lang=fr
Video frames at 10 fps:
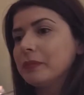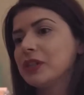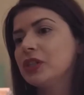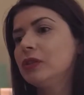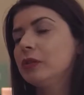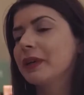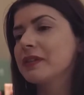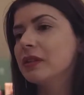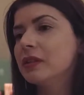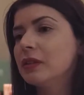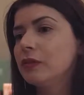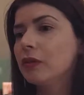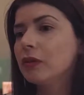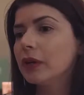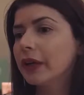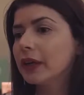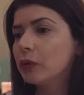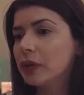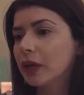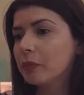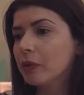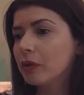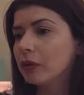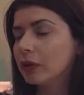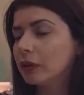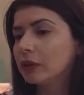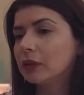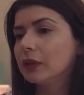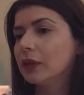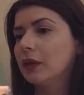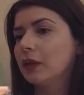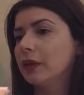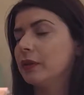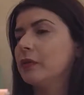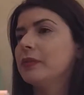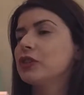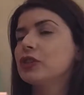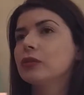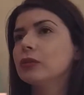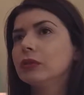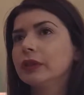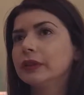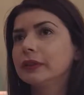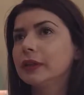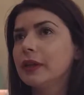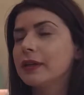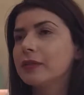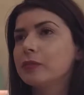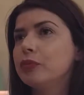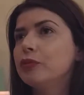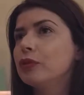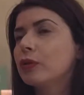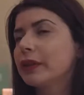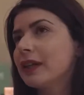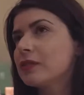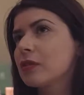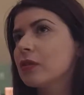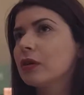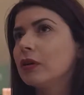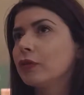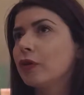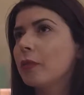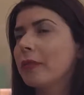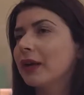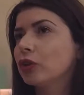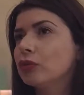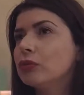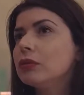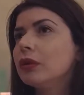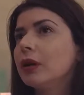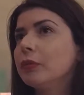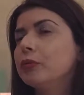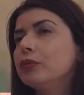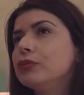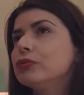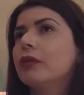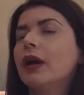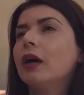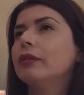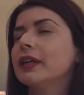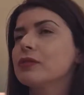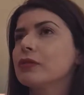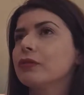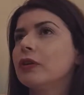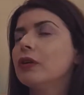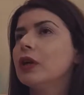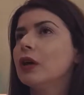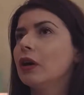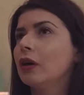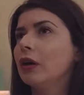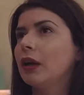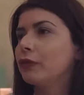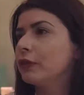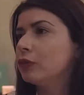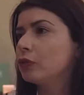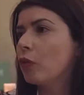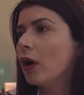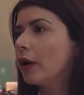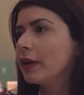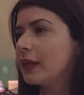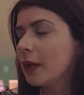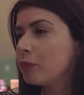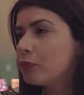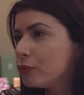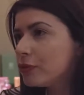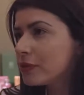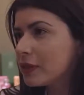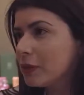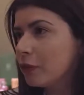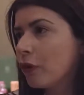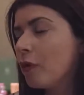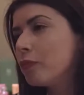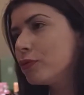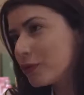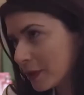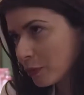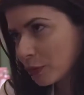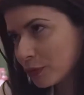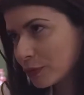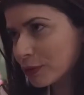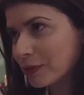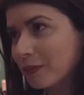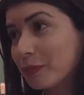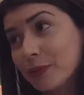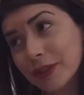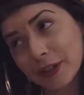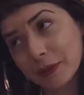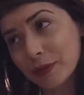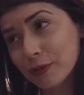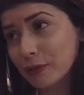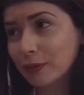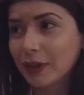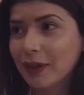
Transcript: Imagine une personne qui vend euh, régulièrement, imaginons plus de 400 euh, francs par jour, un peu plus, voilà, 400 francs. Euh, à la fin du mois, il a plus de 6000 francs, plus les bonus, plus les commissions.